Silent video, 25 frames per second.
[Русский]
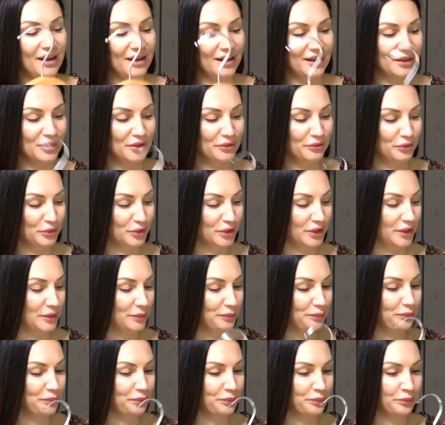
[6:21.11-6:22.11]
А,
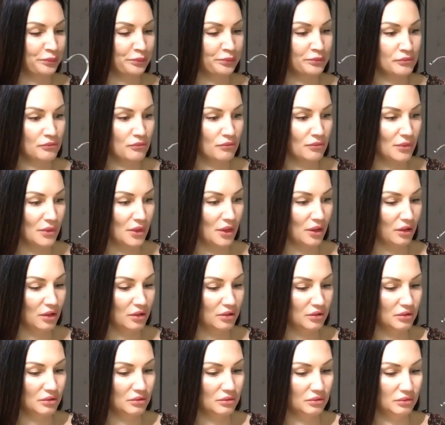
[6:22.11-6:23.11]
вот. Ну,
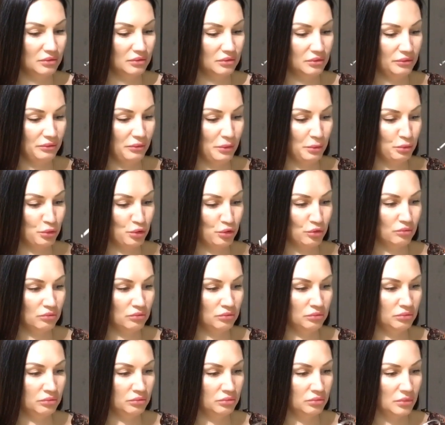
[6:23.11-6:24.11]
в
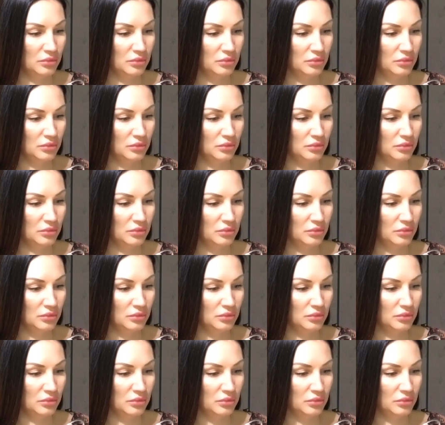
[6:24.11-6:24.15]
общем,